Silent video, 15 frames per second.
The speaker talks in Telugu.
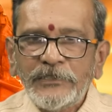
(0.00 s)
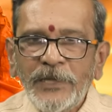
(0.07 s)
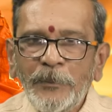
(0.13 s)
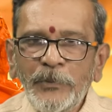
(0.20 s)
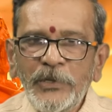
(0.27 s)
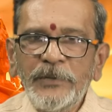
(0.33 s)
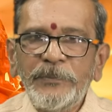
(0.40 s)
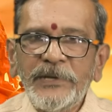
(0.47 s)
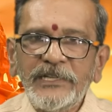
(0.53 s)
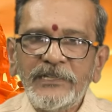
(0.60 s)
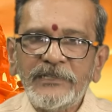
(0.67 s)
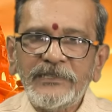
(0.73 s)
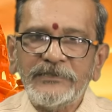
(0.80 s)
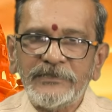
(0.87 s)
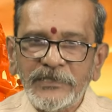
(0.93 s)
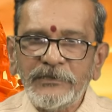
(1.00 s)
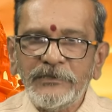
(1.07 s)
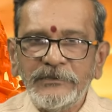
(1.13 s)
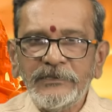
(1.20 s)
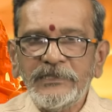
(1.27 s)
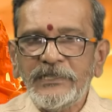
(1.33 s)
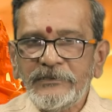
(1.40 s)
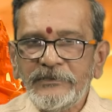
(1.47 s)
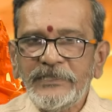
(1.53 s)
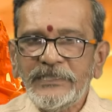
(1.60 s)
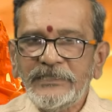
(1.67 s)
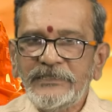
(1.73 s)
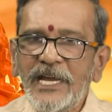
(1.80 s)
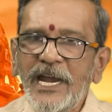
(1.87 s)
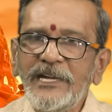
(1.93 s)
తమ్ముడిపైన
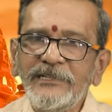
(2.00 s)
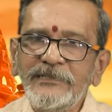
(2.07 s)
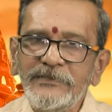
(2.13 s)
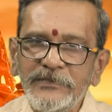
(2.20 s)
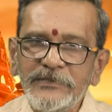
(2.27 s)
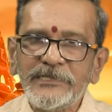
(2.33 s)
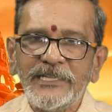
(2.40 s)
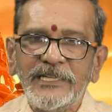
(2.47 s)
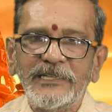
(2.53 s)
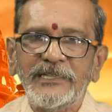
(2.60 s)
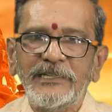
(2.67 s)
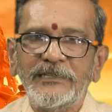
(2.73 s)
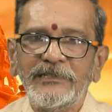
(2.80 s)
జరుగుతున్నటువంటి దాడిని చూసిన